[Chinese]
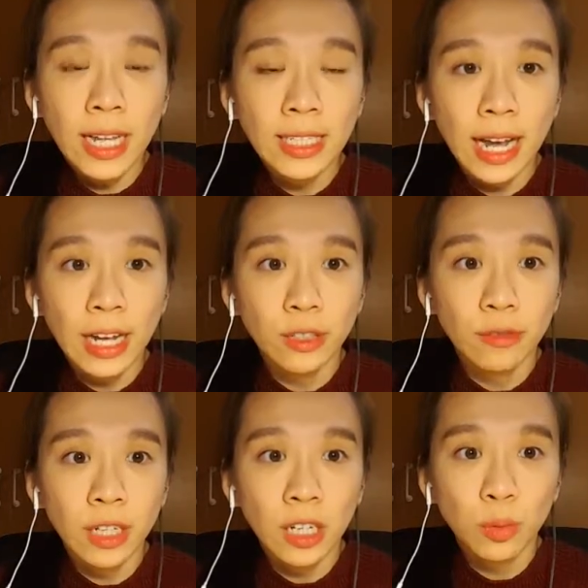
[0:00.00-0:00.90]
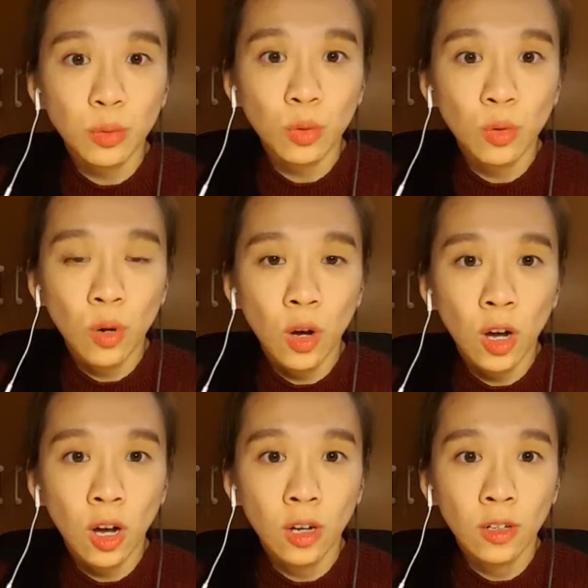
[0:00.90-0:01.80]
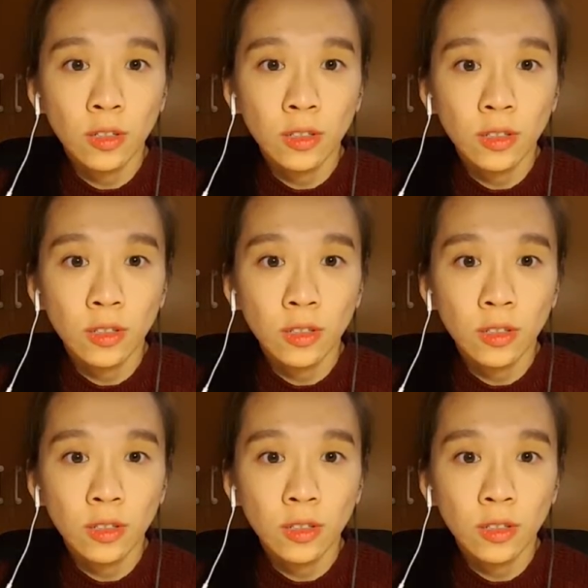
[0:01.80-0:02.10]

看起来还是非常不错哦。